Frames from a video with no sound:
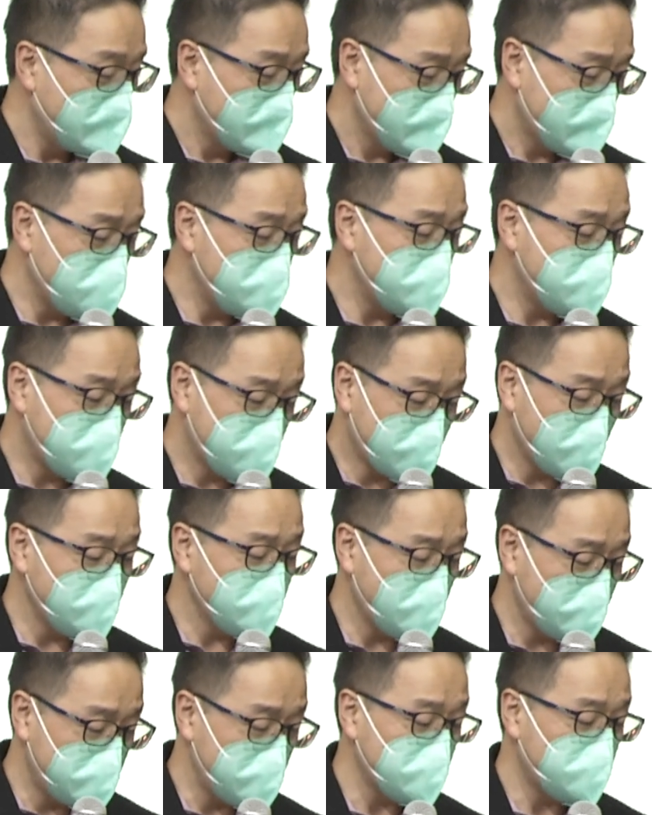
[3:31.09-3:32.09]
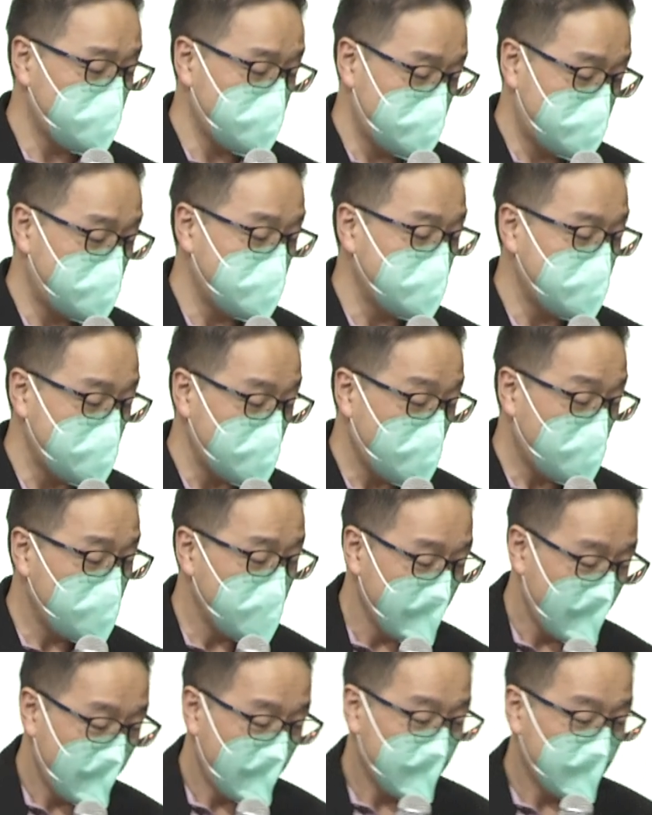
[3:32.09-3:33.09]
特别是刚才第十四节，
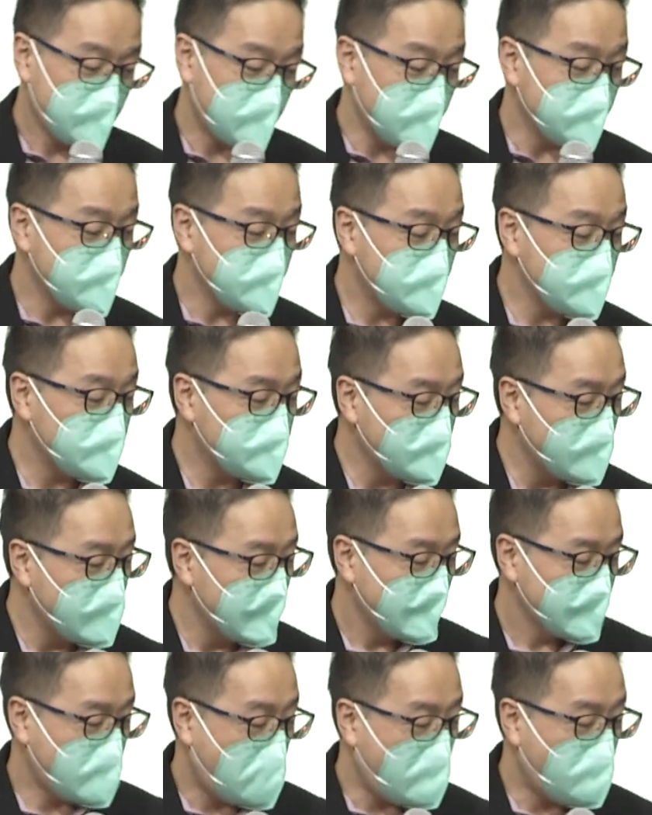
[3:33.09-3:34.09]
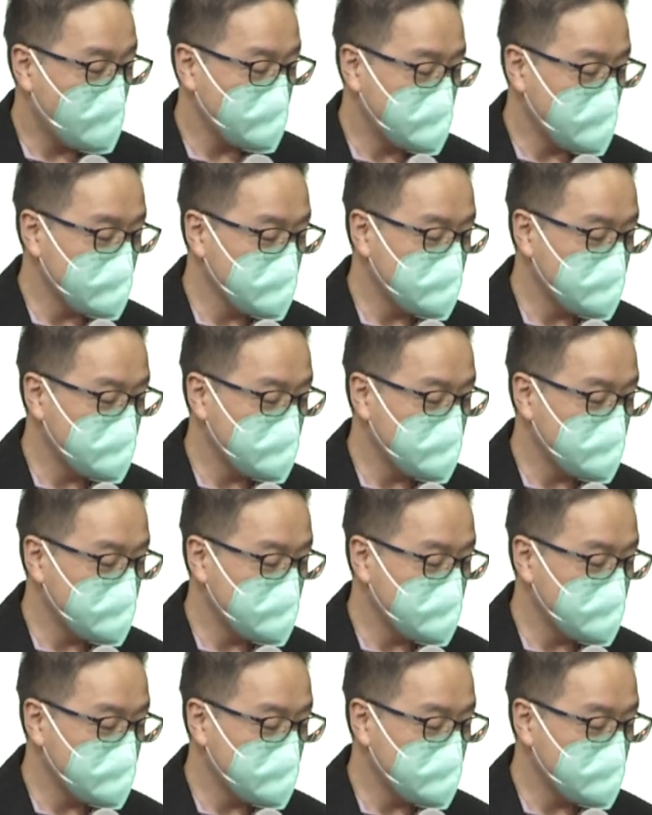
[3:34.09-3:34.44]
讲的是说她好像